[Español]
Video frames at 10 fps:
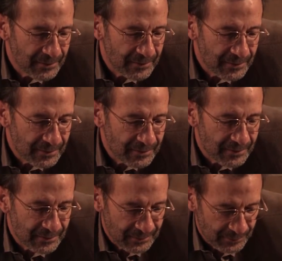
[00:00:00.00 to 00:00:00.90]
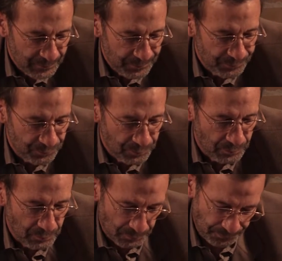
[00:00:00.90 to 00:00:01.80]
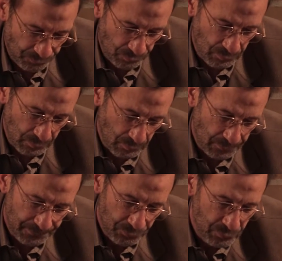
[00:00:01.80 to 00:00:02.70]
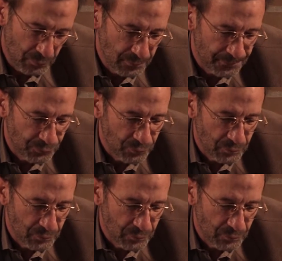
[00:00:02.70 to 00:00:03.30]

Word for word: quiero agradecerle al Departamento de Historia por la invitación,